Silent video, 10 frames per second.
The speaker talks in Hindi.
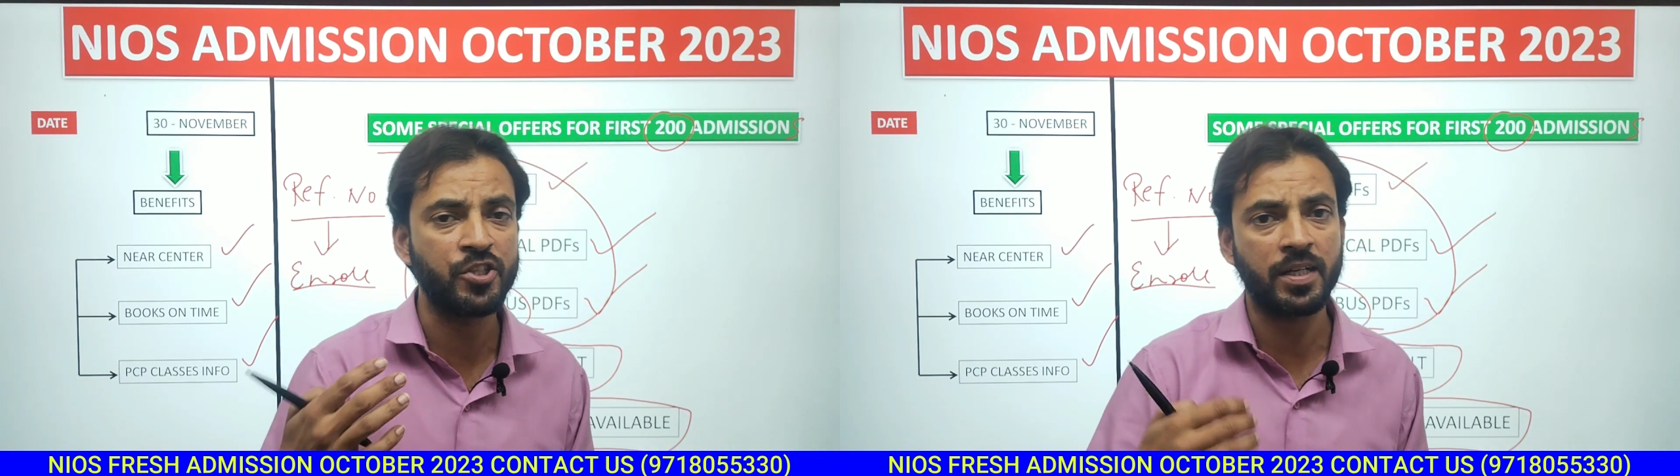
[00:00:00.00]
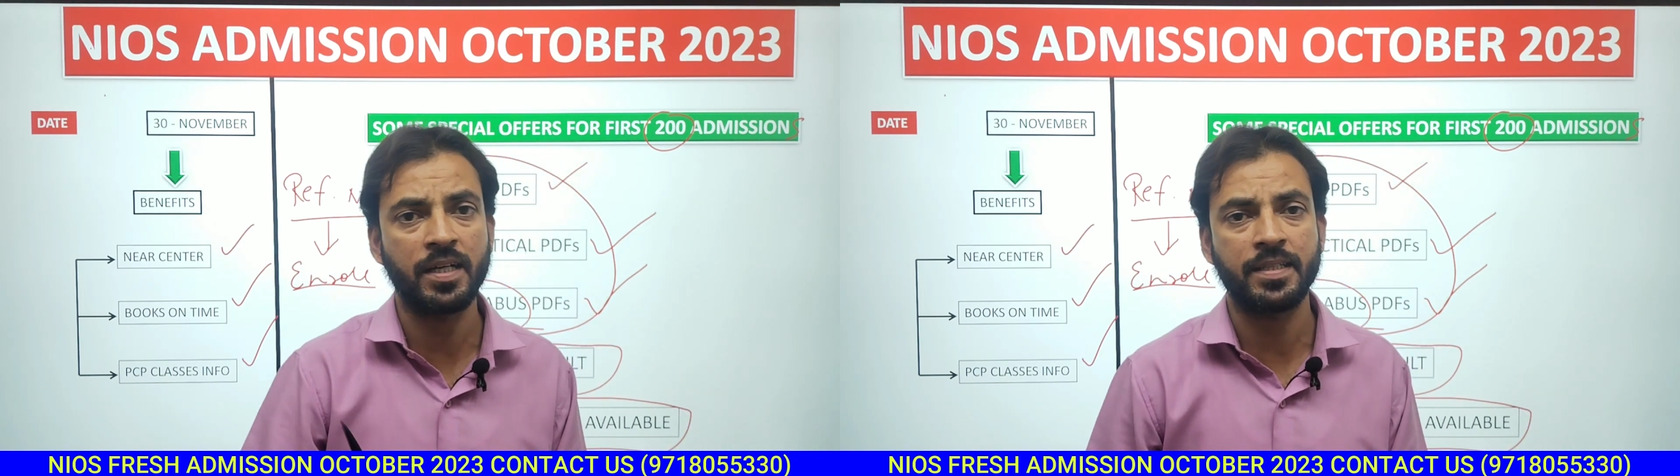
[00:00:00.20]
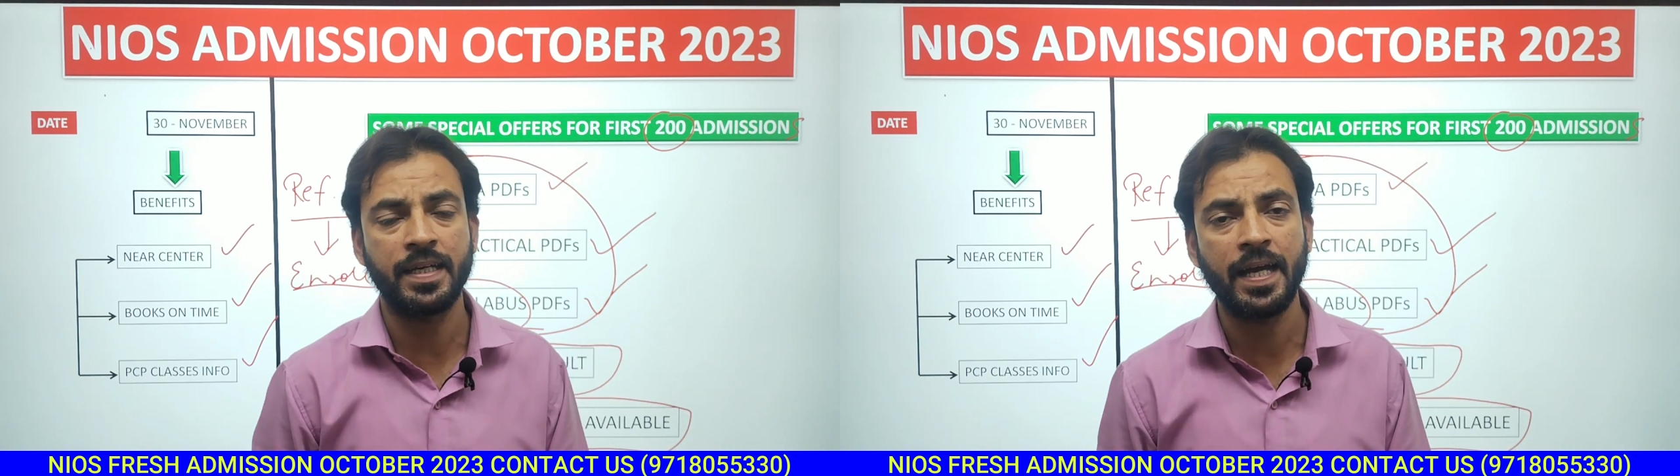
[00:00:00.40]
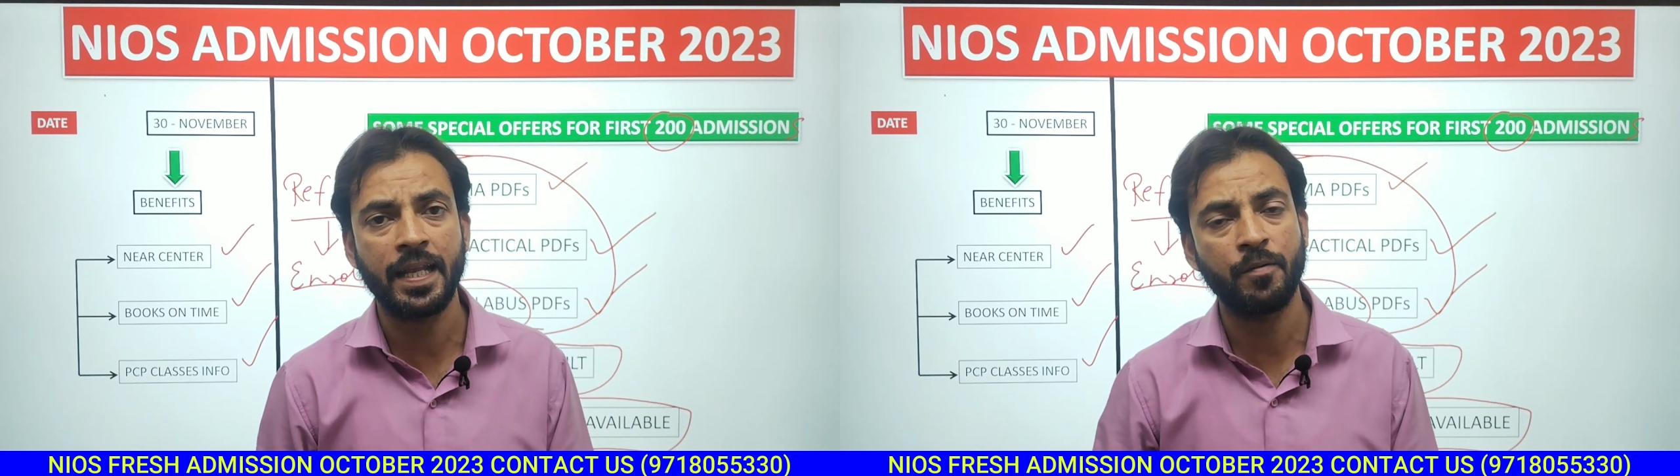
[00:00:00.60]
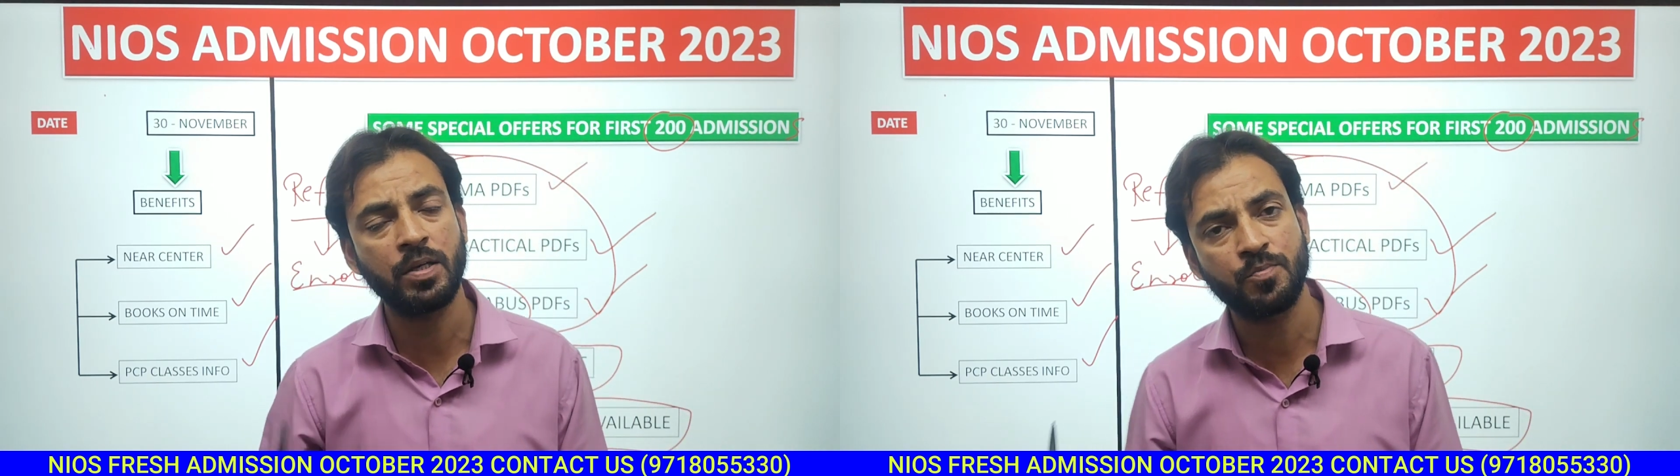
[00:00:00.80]
शेयर करते हैं
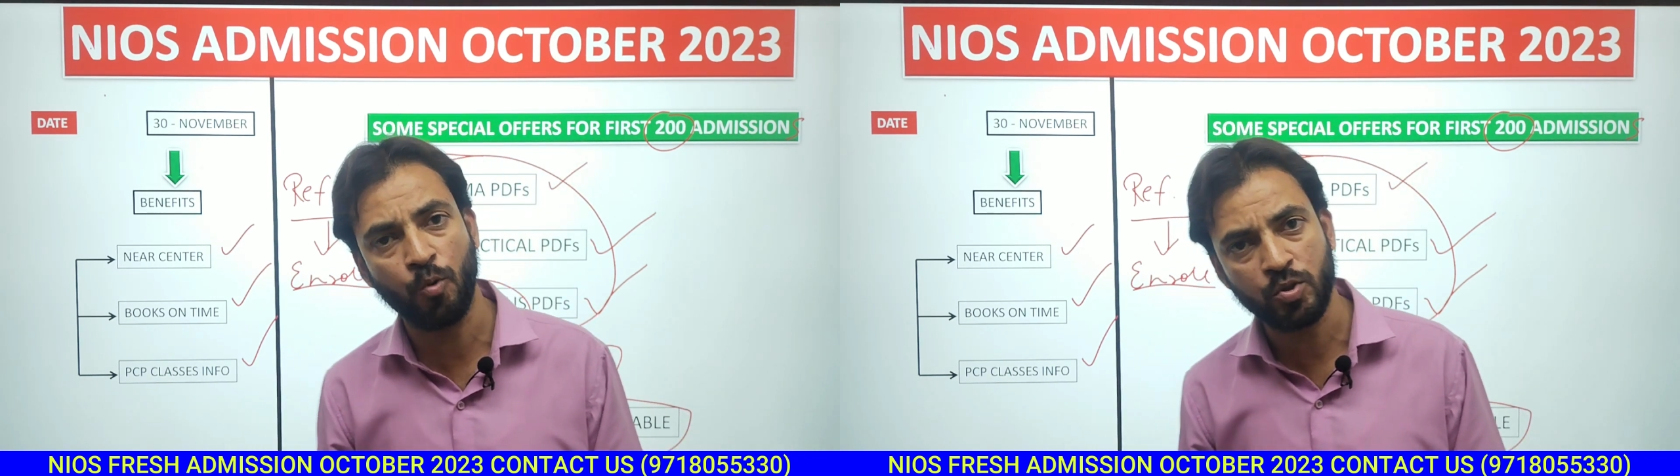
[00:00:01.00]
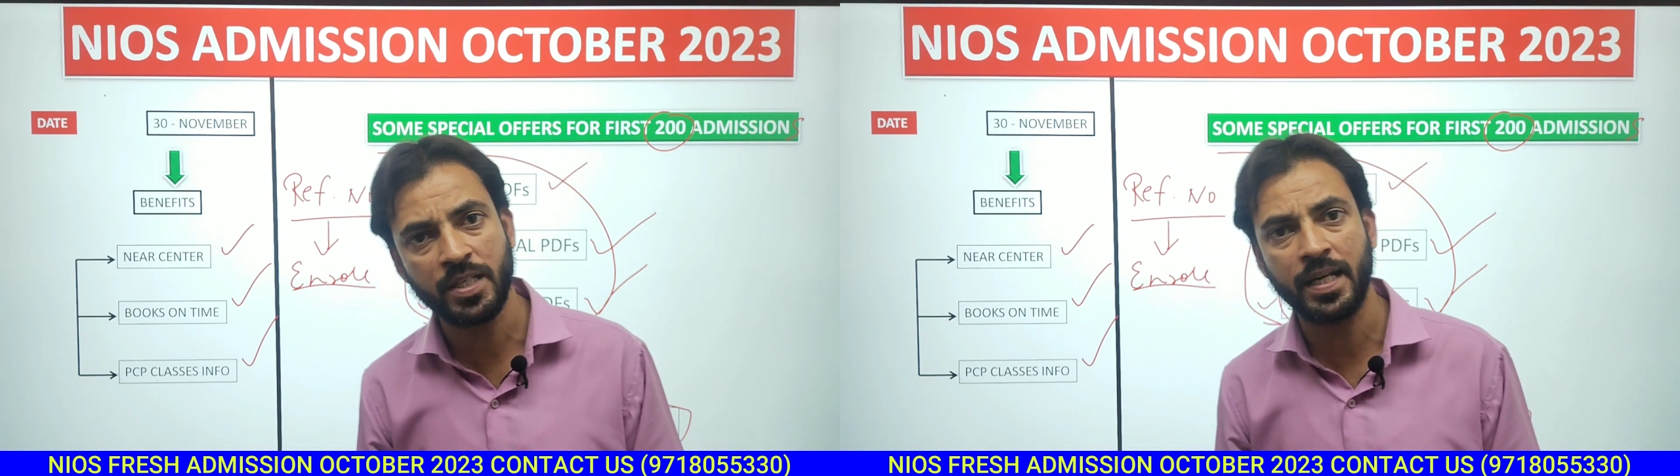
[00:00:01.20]
एनएमएस बोर्ड से